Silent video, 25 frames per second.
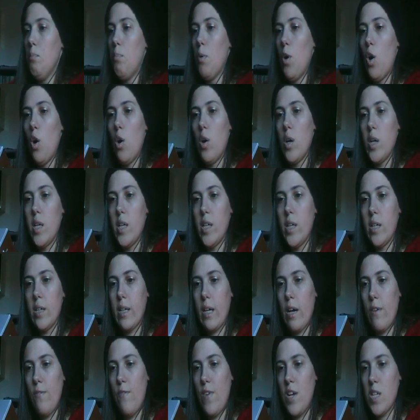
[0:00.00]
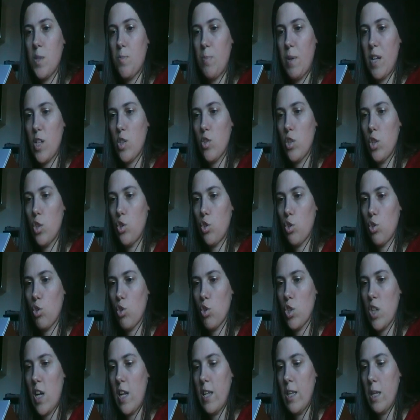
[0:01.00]
Poi, caffè espresso
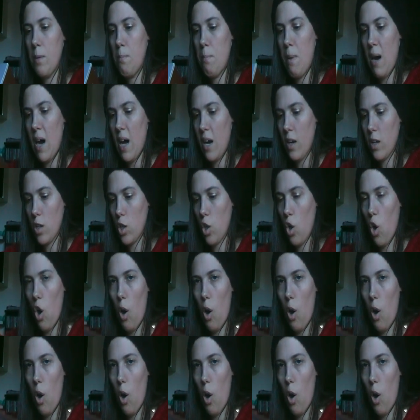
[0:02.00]
18 cialde bar